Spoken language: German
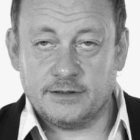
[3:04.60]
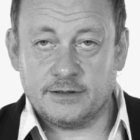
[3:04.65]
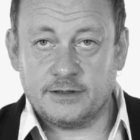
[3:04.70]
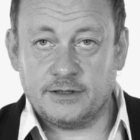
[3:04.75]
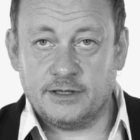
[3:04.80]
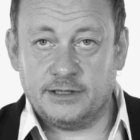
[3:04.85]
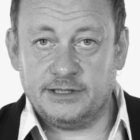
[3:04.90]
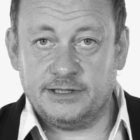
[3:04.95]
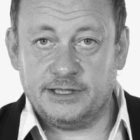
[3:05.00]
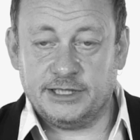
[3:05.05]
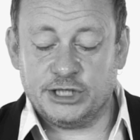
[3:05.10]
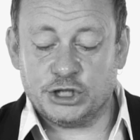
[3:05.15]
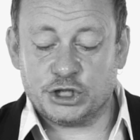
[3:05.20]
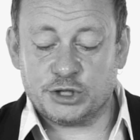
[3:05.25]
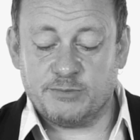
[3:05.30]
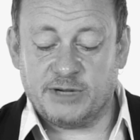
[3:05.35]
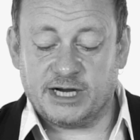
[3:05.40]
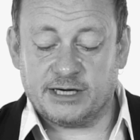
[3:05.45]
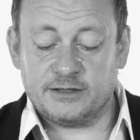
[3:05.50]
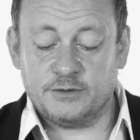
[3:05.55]
könne die
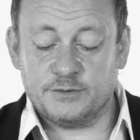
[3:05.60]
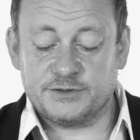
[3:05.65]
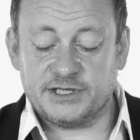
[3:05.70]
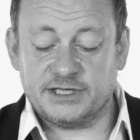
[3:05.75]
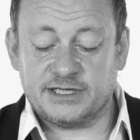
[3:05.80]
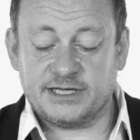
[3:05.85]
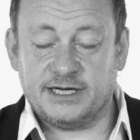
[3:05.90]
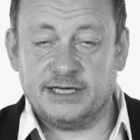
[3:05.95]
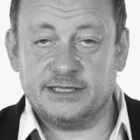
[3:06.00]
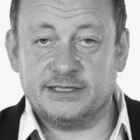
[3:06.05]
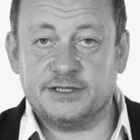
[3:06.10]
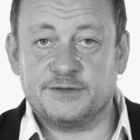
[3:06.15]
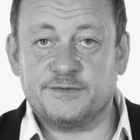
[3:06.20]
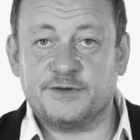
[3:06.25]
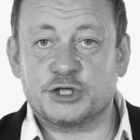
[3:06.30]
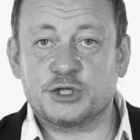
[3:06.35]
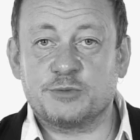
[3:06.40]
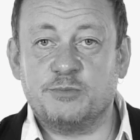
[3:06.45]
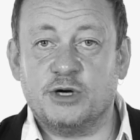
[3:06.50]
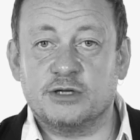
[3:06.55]
Geschmacklosigkeit des
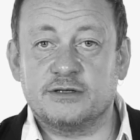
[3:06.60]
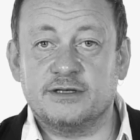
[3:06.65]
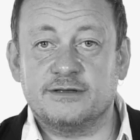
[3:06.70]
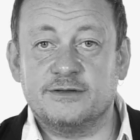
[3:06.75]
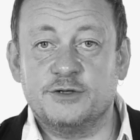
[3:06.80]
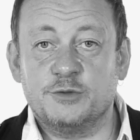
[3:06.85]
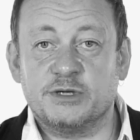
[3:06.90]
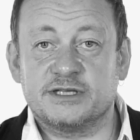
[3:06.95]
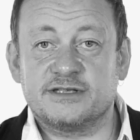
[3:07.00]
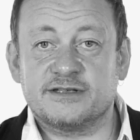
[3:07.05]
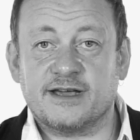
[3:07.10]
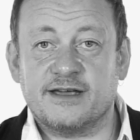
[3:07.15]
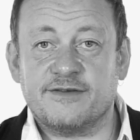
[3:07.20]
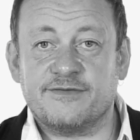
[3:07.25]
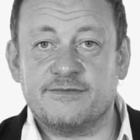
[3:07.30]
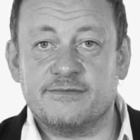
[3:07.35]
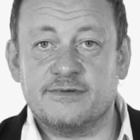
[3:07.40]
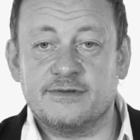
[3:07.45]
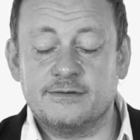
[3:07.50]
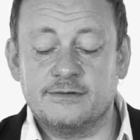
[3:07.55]
Verspotteten
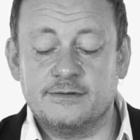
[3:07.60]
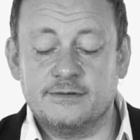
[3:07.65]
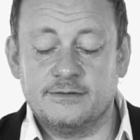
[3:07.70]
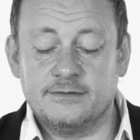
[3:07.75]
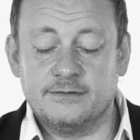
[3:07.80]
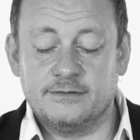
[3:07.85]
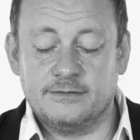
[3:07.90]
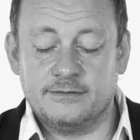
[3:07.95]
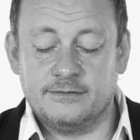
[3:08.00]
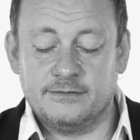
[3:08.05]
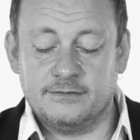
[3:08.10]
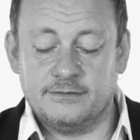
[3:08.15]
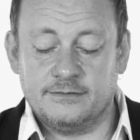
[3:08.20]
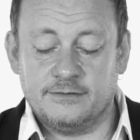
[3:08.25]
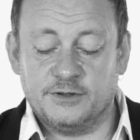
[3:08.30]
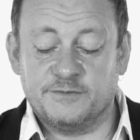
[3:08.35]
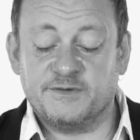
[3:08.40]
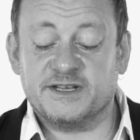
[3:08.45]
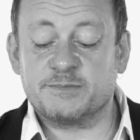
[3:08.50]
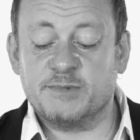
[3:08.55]
übertreffen.
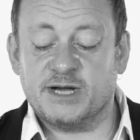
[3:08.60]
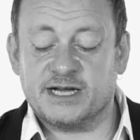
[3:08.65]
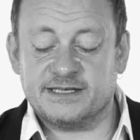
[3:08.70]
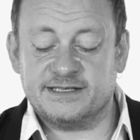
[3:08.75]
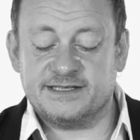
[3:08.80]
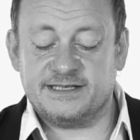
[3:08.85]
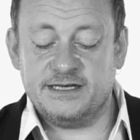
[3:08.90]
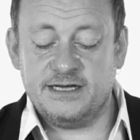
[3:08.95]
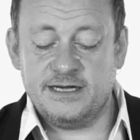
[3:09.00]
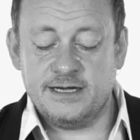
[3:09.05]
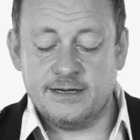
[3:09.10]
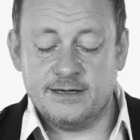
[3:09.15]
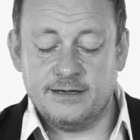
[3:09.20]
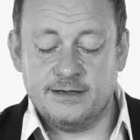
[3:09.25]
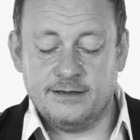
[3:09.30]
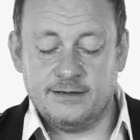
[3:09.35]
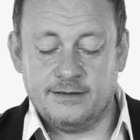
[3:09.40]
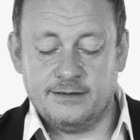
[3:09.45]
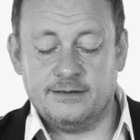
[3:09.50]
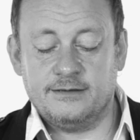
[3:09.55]
Und was machen Sie?
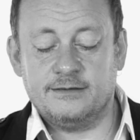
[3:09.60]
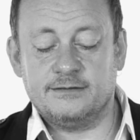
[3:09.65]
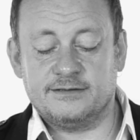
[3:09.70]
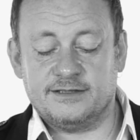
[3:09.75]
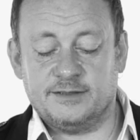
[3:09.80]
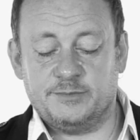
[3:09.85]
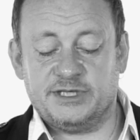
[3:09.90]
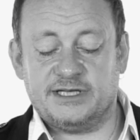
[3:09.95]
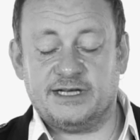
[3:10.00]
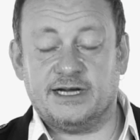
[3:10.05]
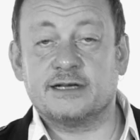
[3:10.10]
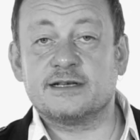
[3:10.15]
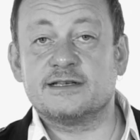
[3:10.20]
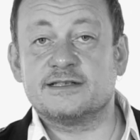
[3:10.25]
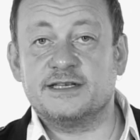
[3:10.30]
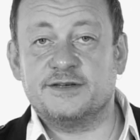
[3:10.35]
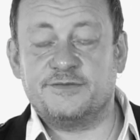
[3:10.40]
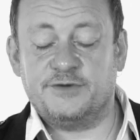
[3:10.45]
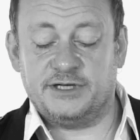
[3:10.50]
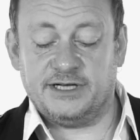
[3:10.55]
Sie bedanken
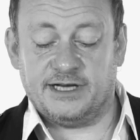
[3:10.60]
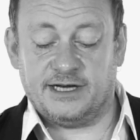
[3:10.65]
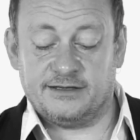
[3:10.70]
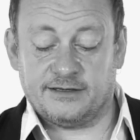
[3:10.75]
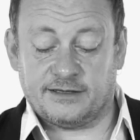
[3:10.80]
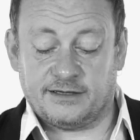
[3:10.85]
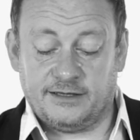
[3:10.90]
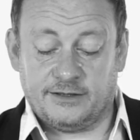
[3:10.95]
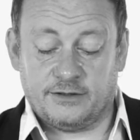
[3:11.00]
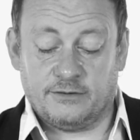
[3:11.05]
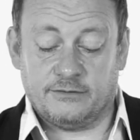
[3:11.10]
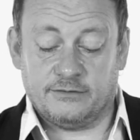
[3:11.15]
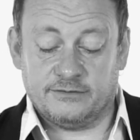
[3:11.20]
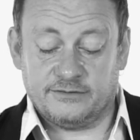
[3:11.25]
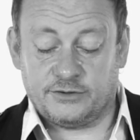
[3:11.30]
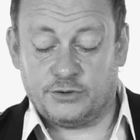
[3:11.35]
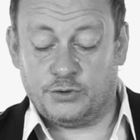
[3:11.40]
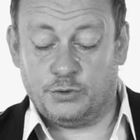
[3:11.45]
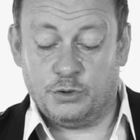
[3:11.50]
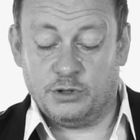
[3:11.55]
sich für die Anregung
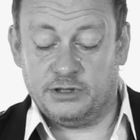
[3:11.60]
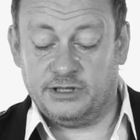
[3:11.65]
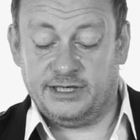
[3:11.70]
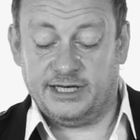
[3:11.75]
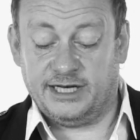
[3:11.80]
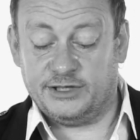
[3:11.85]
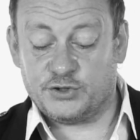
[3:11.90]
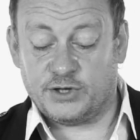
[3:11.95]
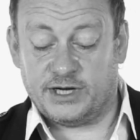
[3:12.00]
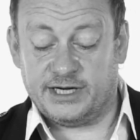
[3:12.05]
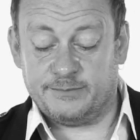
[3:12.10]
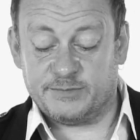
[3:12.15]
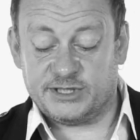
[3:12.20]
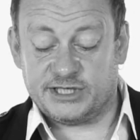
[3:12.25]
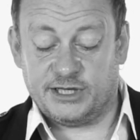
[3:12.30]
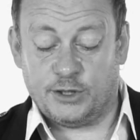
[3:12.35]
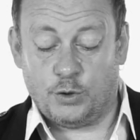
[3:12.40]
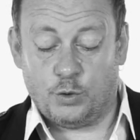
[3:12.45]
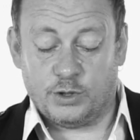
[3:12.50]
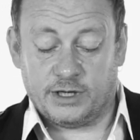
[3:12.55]
und küren Ihnen zu einem
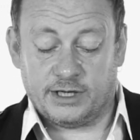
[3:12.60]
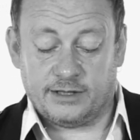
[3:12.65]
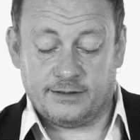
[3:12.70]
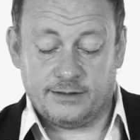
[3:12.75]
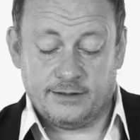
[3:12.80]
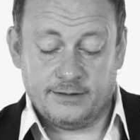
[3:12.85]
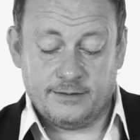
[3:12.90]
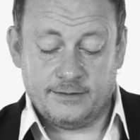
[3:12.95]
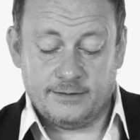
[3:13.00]
Slogan.